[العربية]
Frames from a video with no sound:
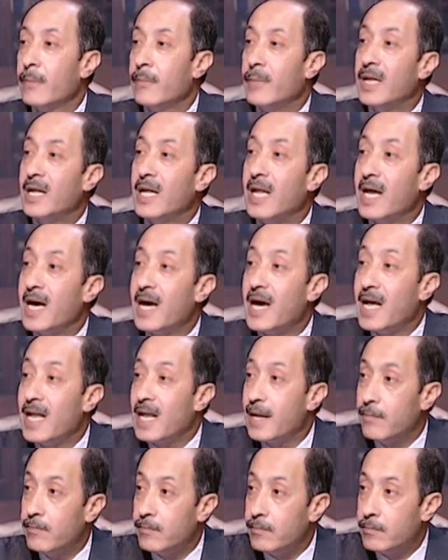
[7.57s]
من
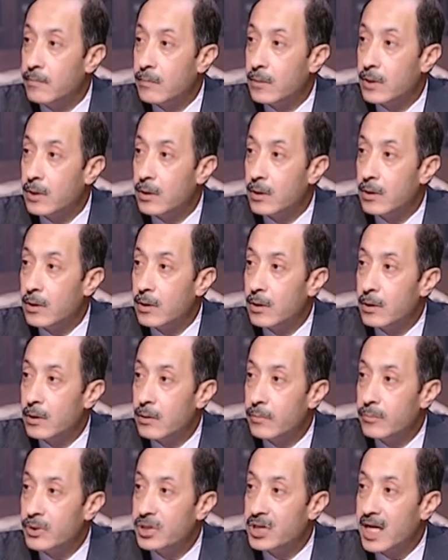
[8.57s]
العالم
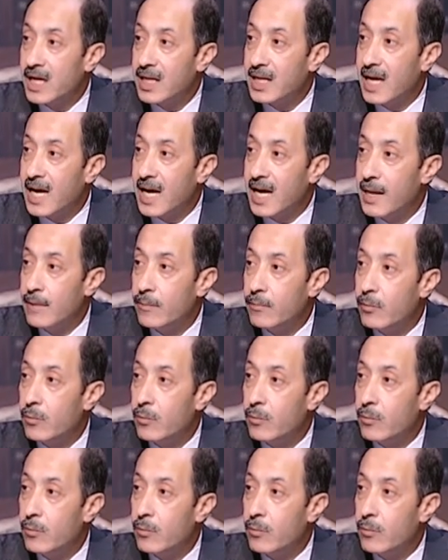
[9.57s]
بشكل عام